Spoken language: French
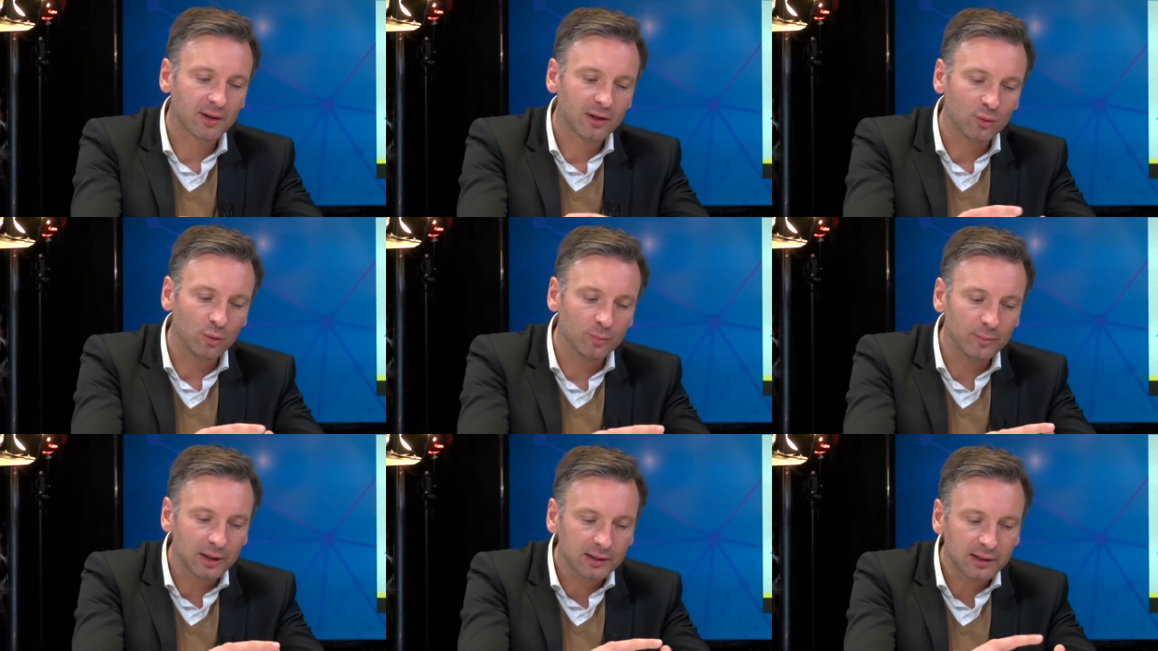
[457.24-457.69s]

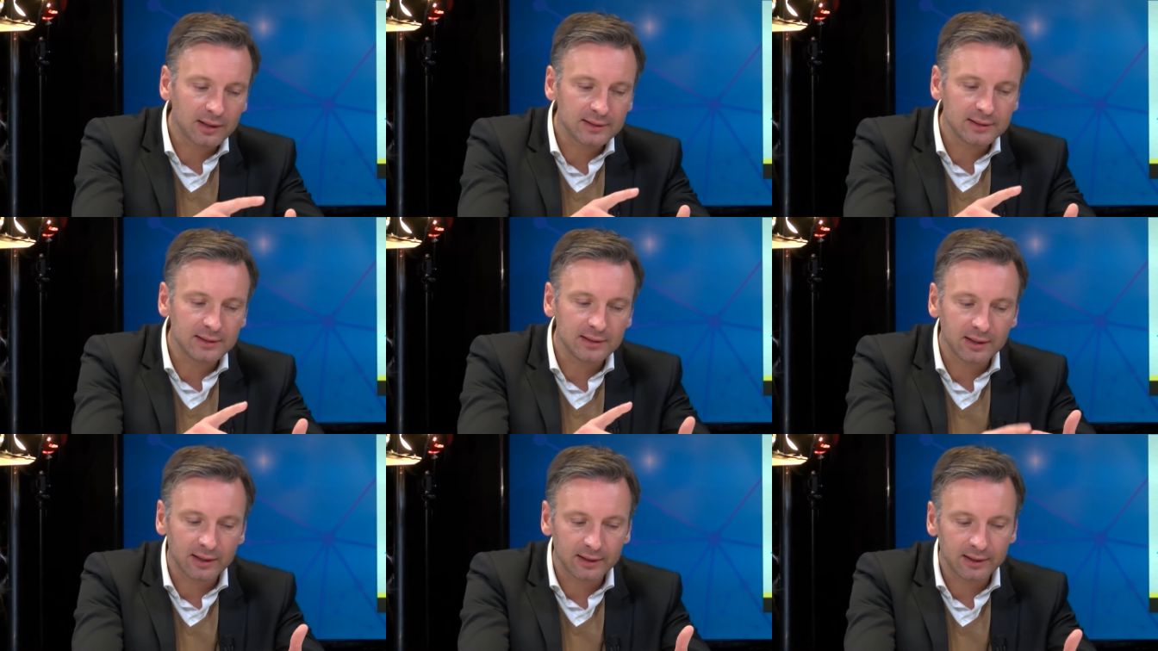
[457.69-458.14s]
au
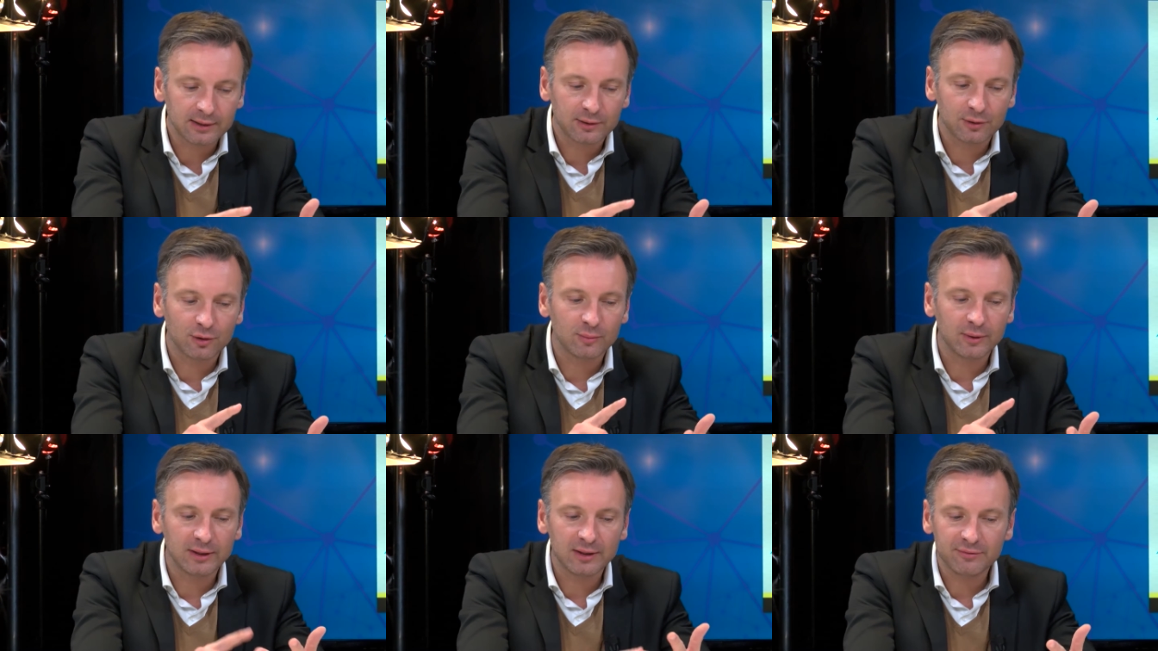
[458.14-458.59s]
marketing, à la
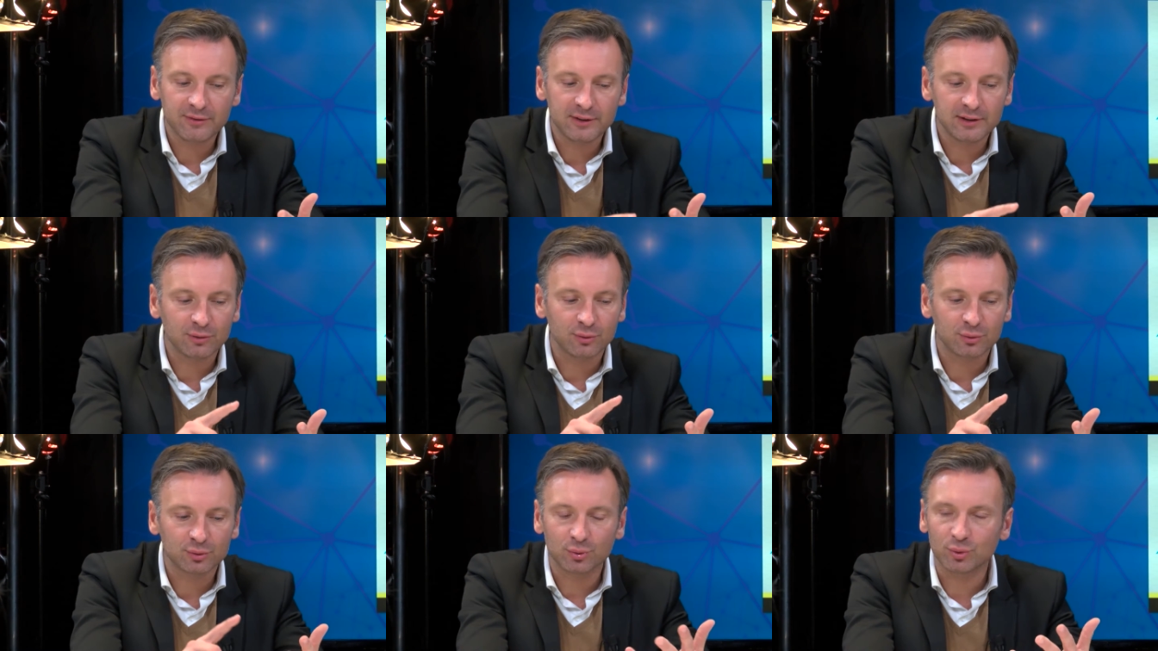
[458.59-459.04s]
com, à la
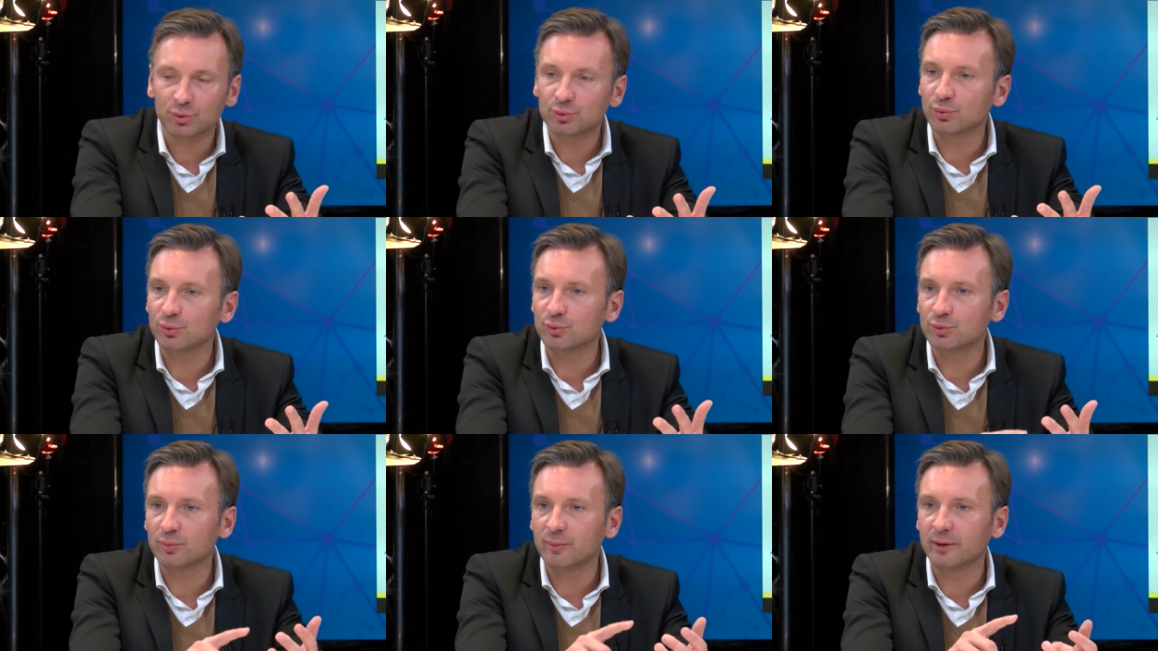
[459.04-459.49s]
finance, aux
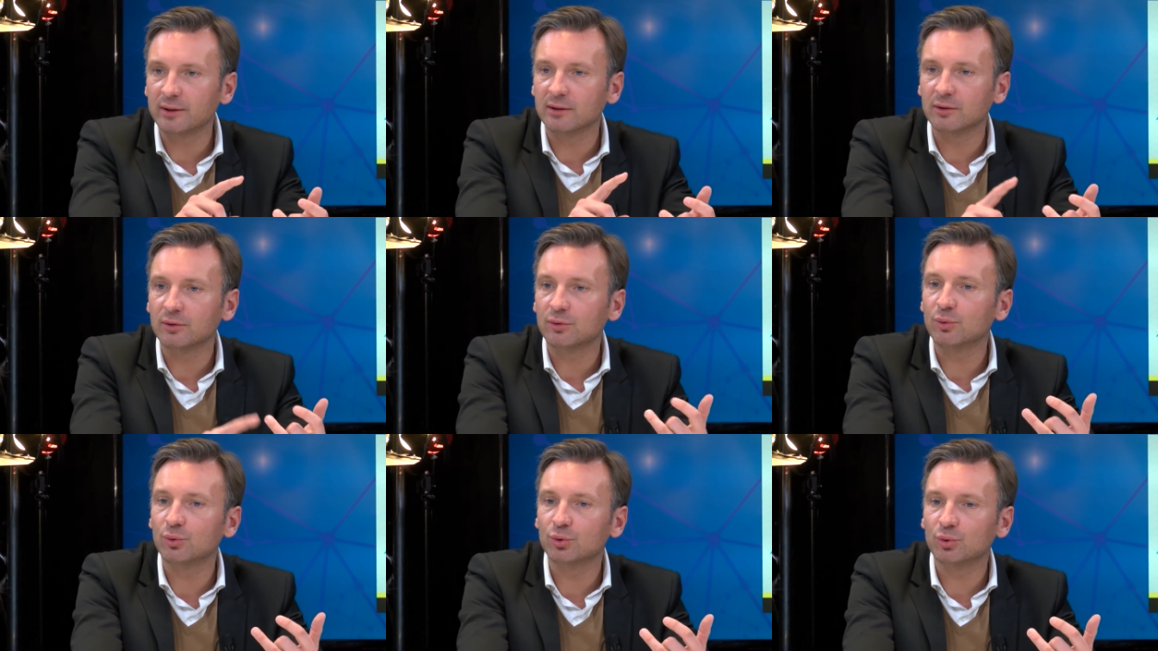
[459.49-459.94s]
ressources humaines,
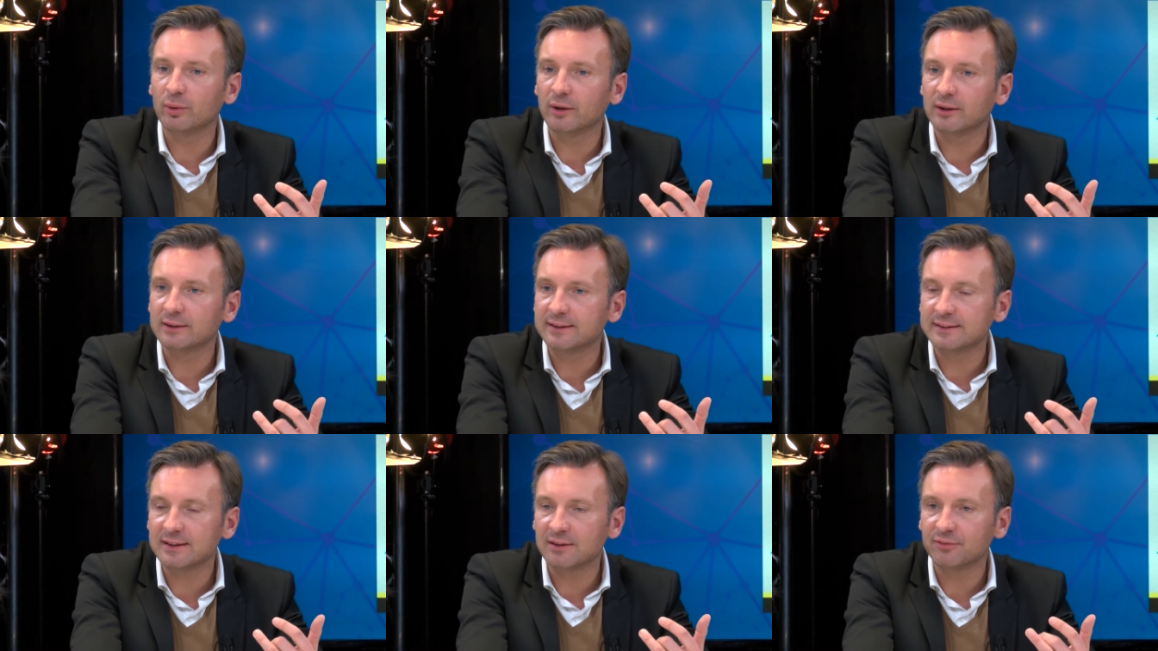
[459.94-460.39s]
au
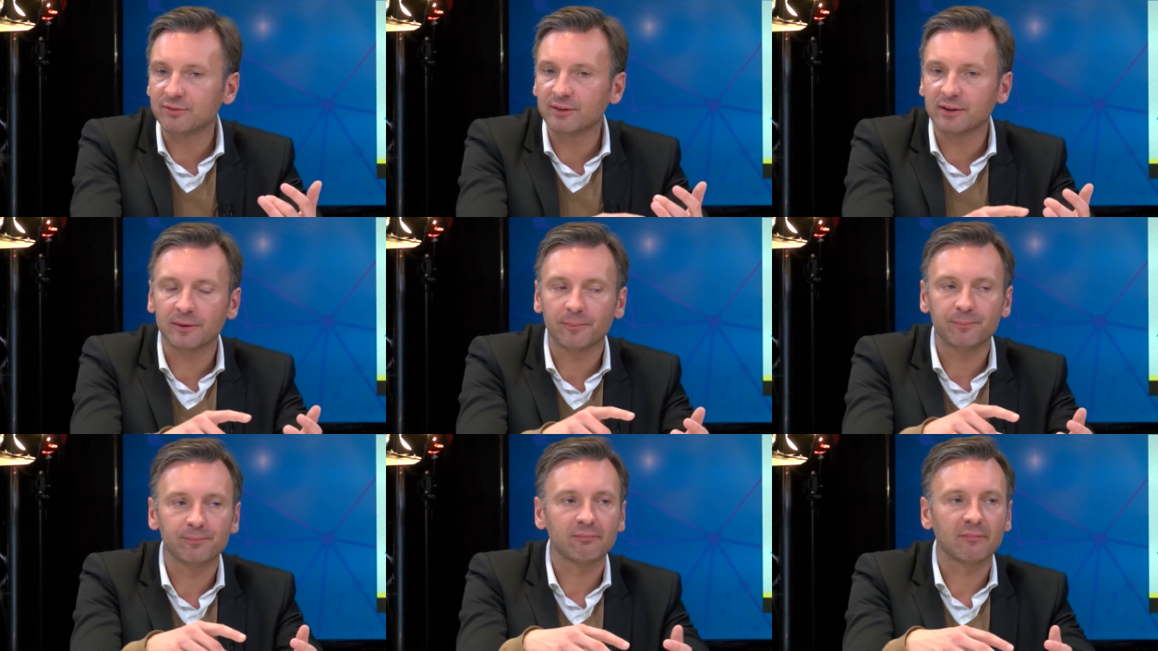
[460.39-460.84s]
droit des
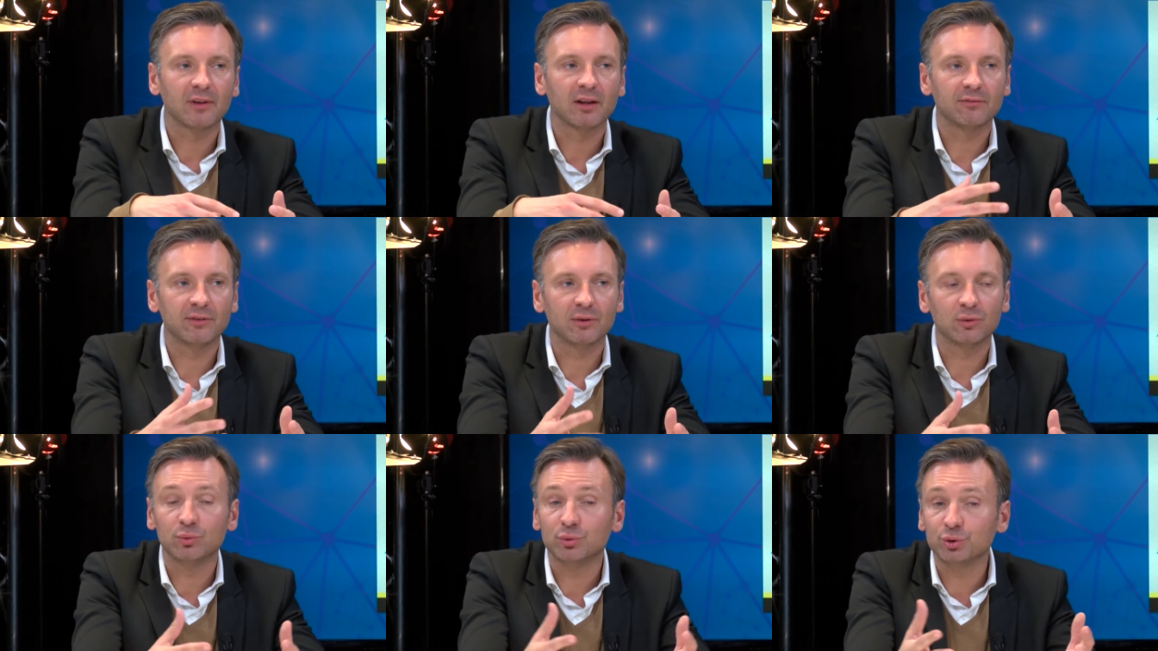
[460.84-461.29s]
affaires,
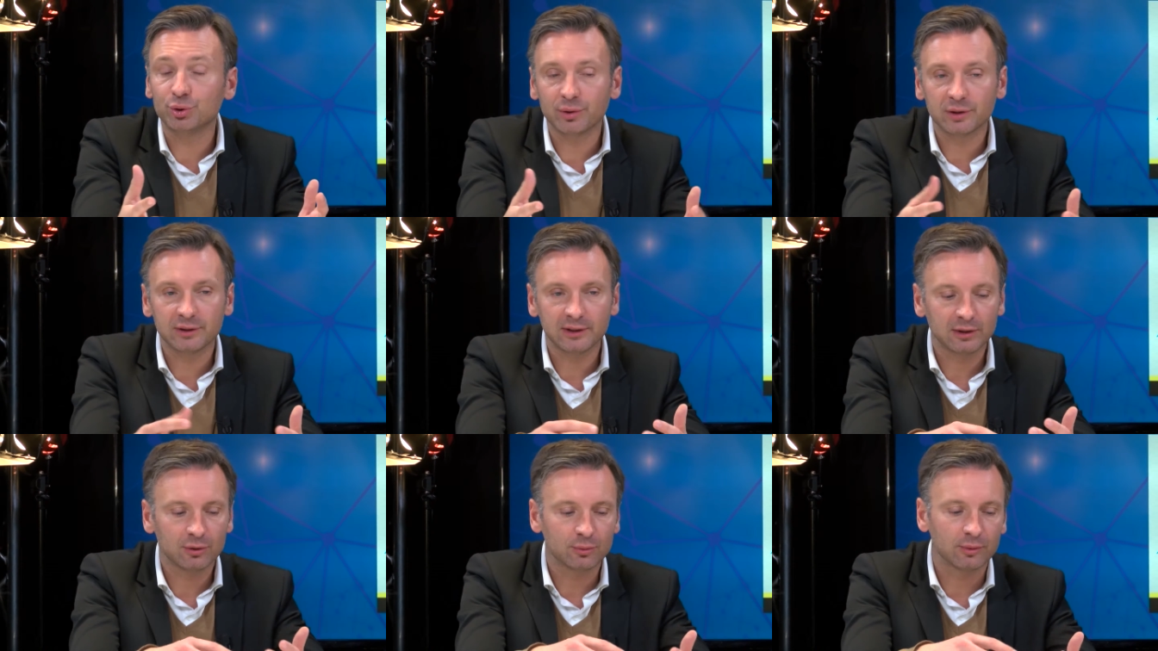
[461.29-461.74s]
enfin au
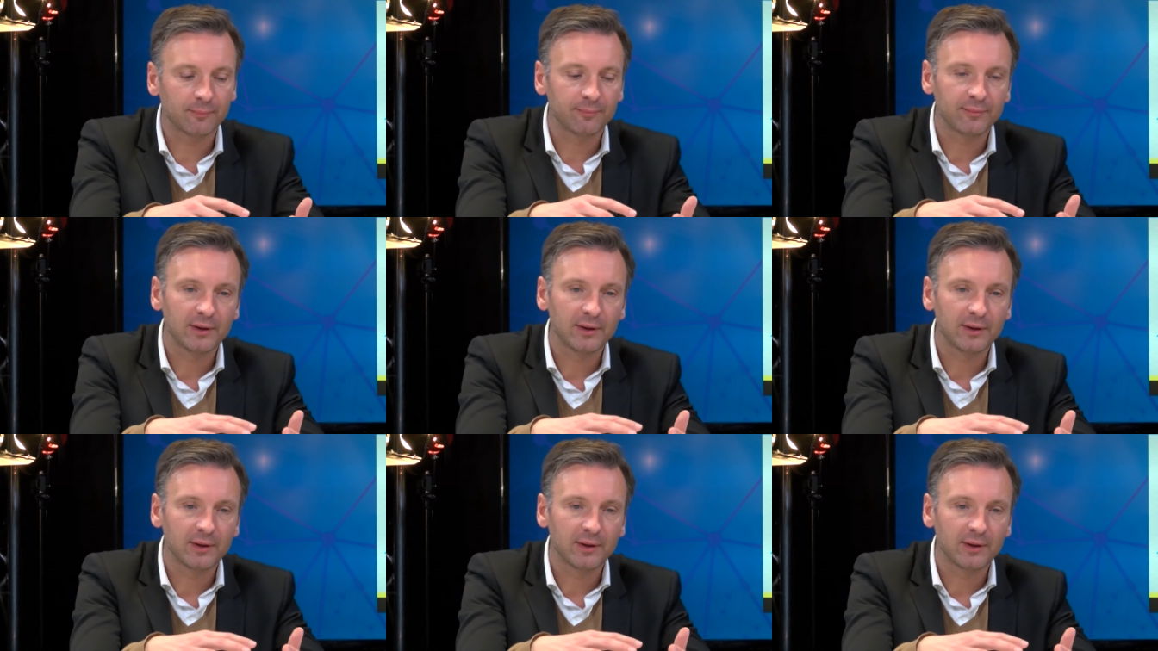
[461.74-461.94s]
juridique quoi.